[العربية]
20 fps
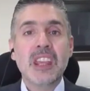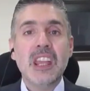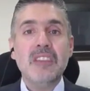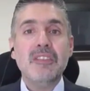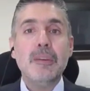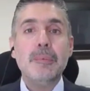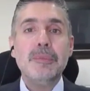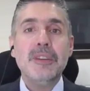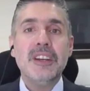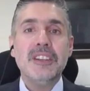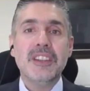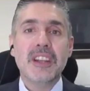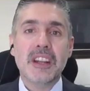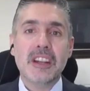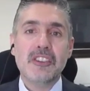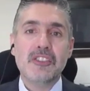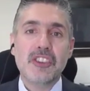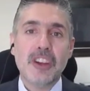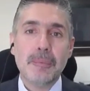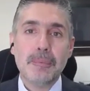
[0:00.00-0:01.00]
كيف بنقدر
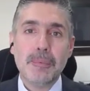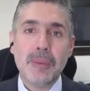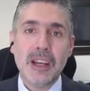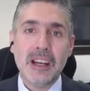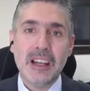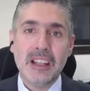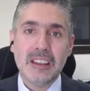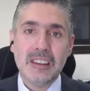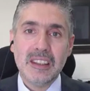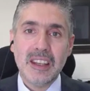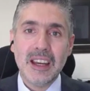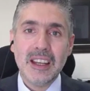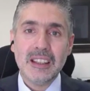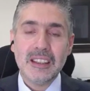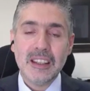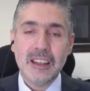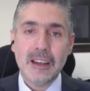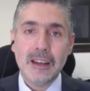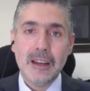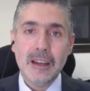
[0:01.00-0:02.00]
نجمع
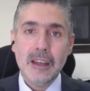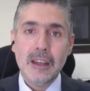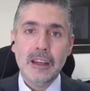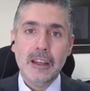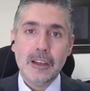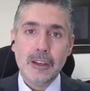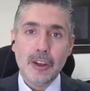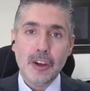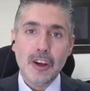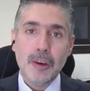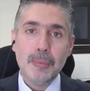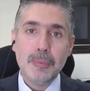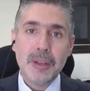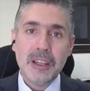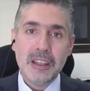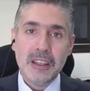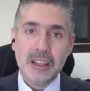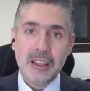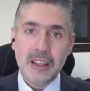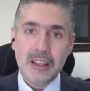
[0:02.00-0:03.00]
هالداتا اليوم
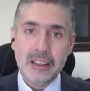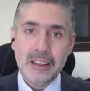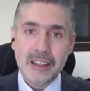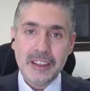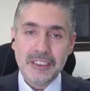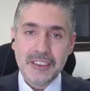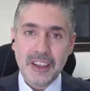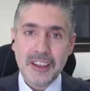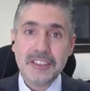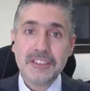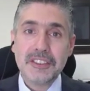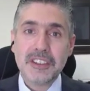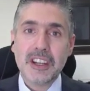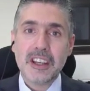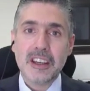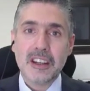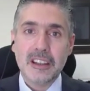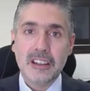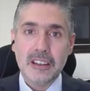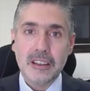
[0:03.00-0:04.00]

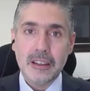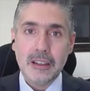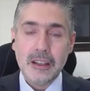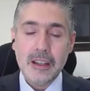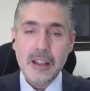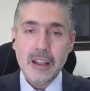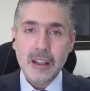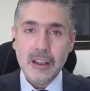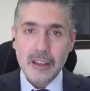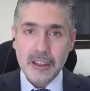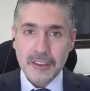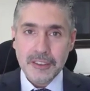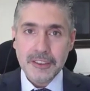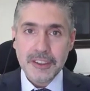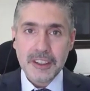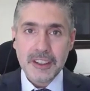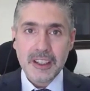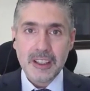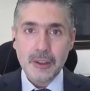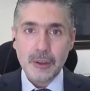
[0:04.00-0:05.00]
بالاندستريال
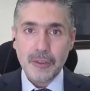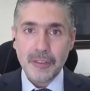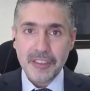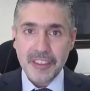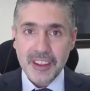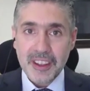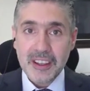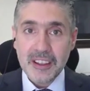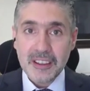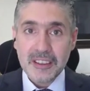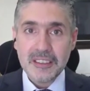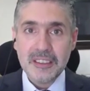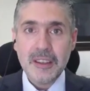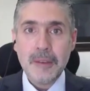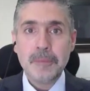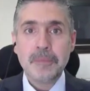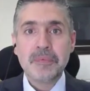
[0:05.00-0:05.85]
انترنت اوف آه، ثينجز